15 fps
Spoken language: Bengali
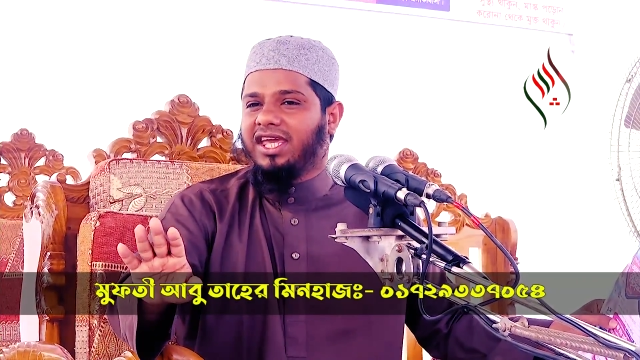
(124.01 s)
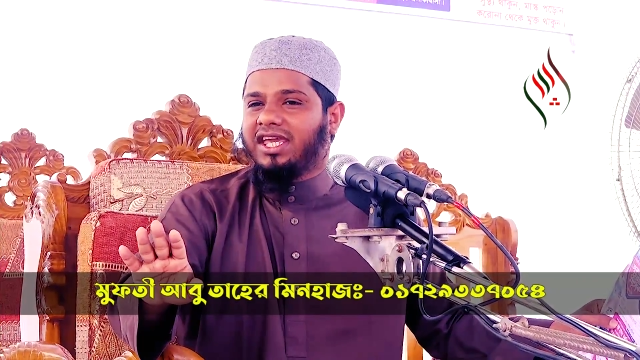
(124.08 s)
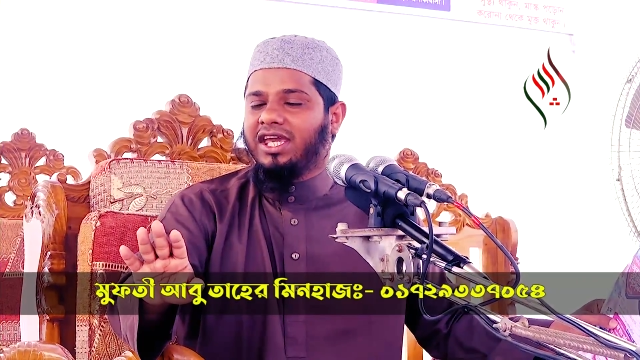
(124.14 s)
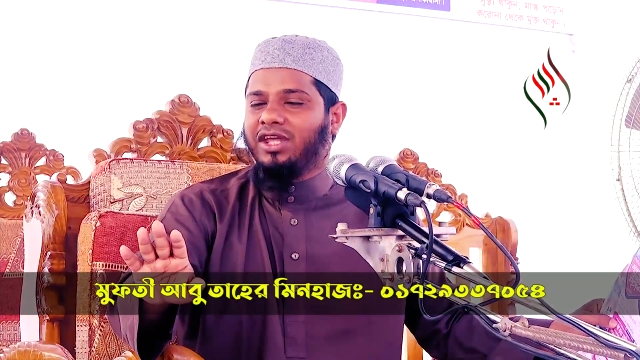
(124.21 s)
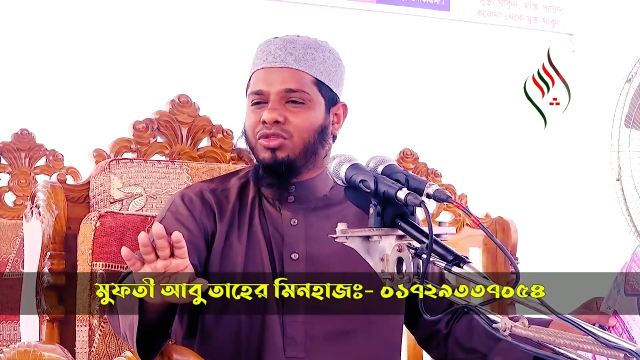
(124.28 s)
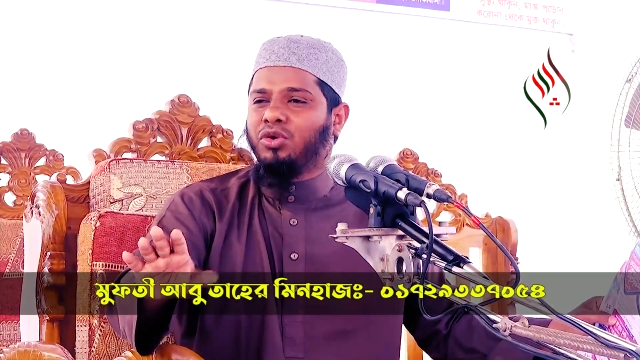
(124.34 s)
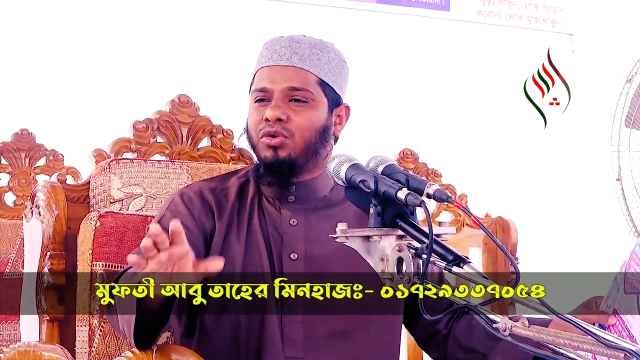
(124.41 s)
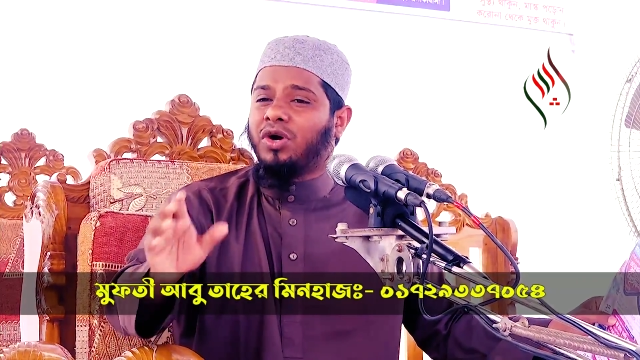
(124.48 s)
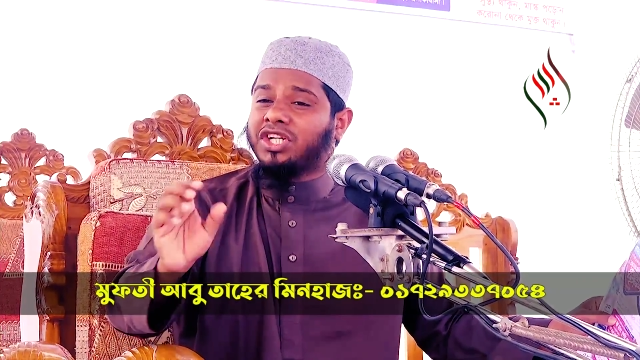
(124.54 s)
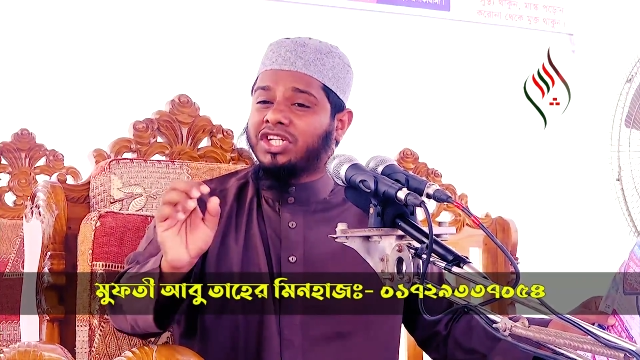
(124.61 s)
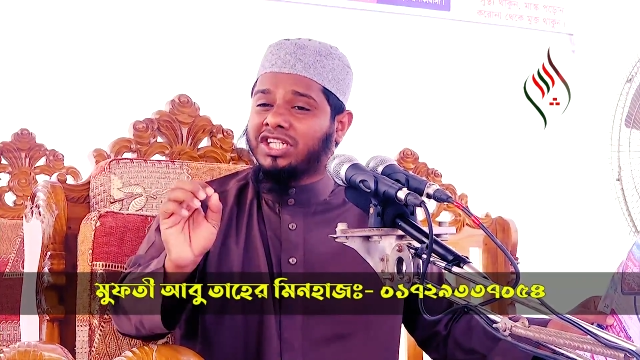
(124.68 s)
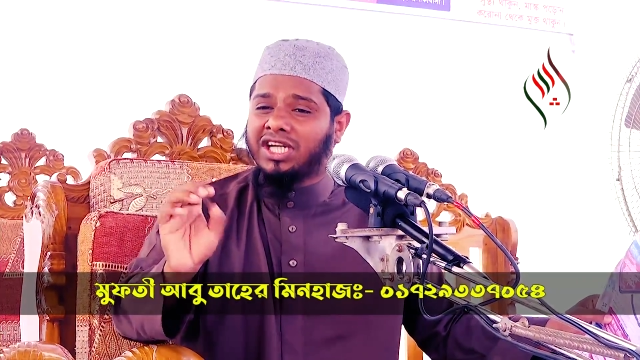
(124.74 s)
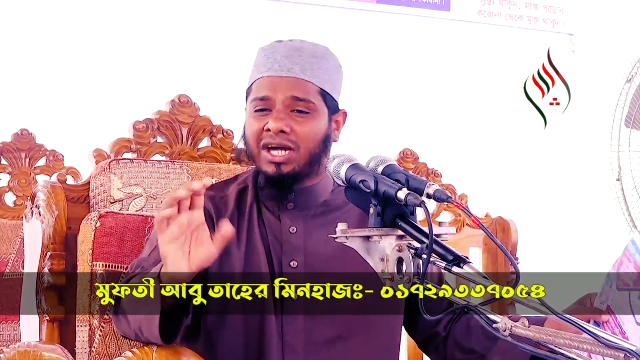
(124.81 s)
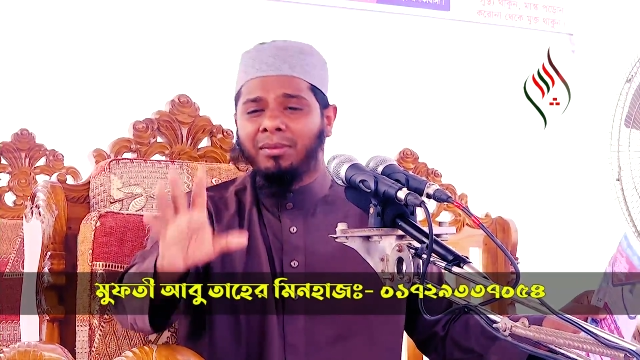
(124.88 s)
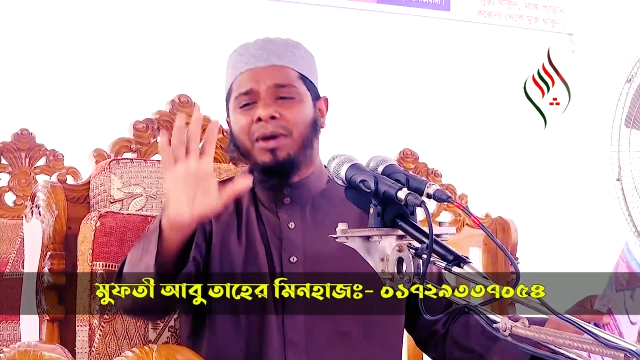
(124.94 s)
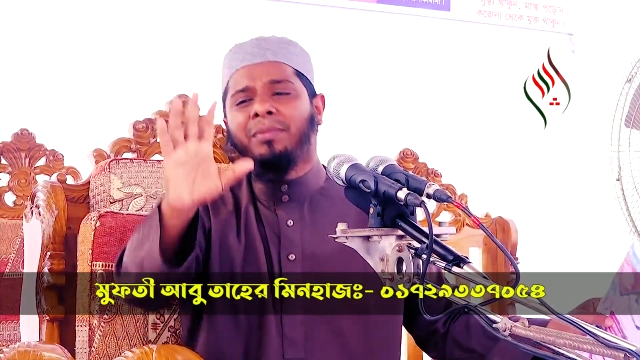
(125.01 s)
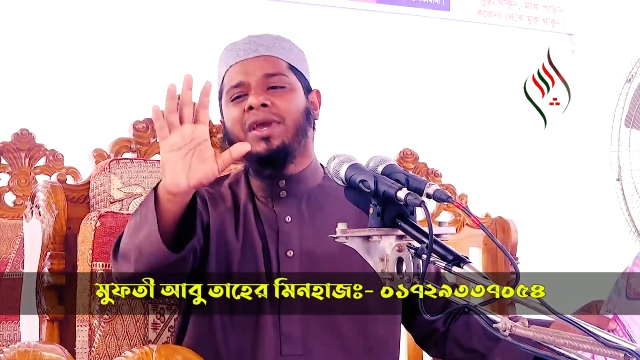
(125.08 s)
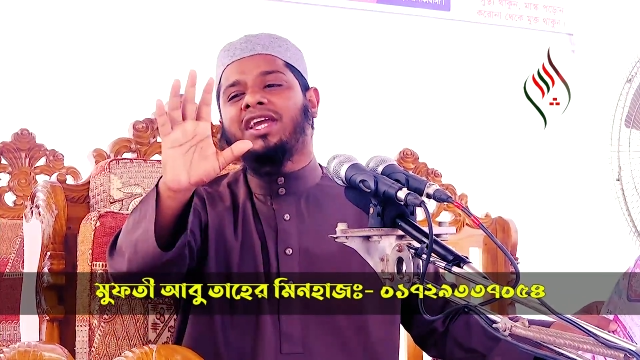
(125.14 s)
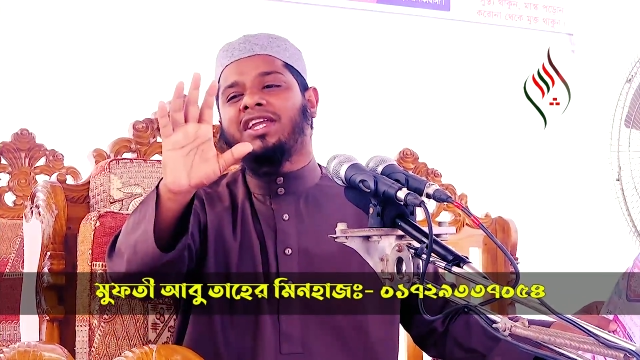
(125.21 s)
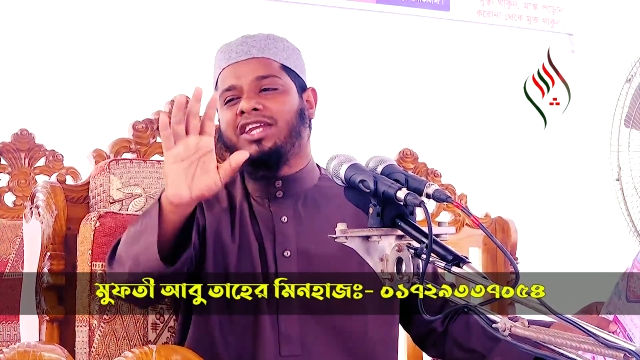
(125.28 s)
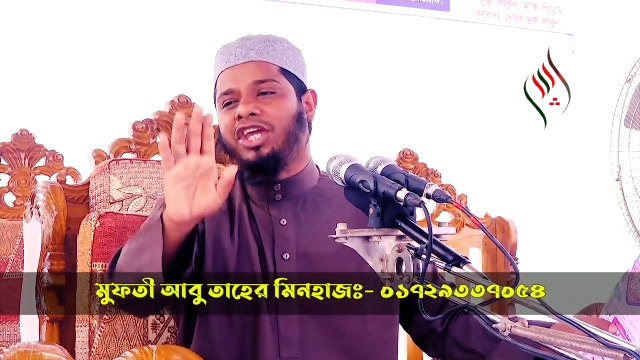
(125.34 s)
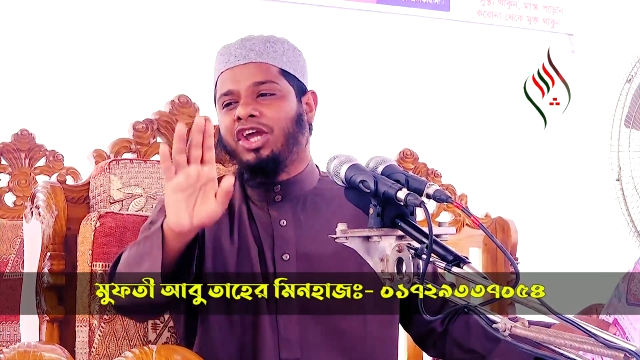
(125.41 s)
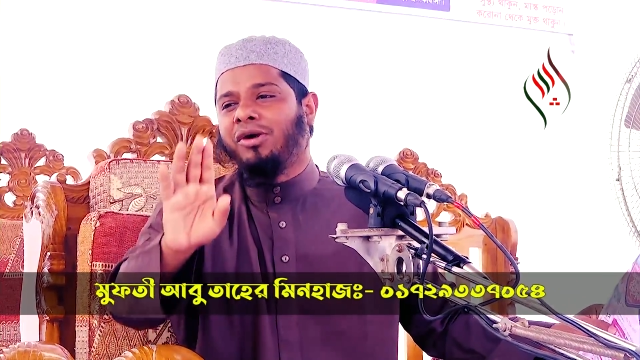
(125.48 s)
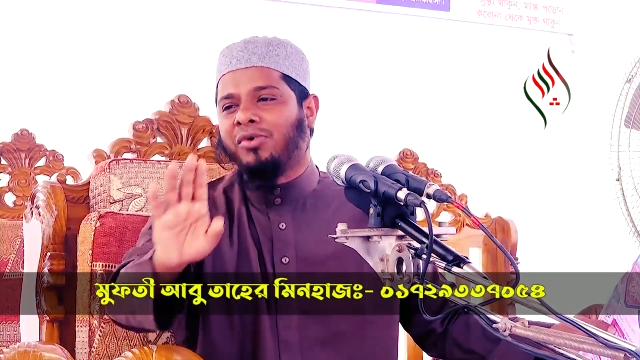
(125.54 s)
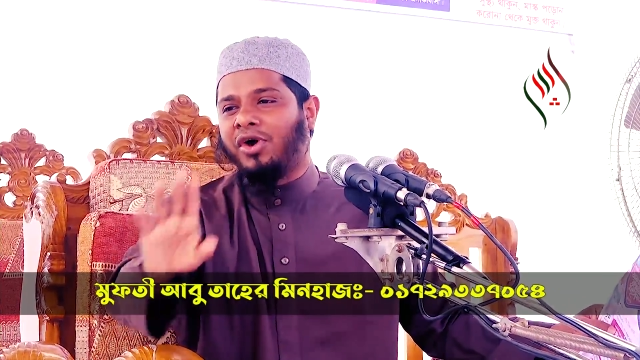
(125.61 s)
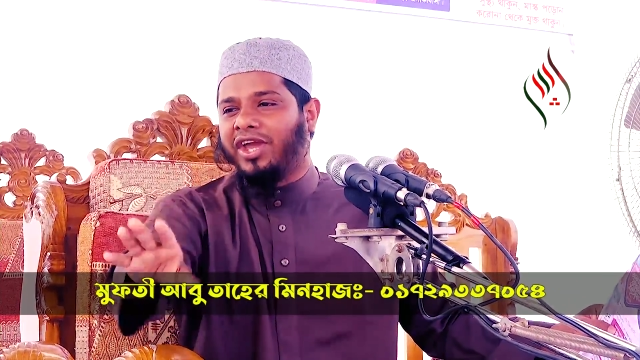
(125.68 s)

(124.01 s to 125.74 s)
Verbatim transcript: কিন্তু অস্বাভাবিক নিয়ম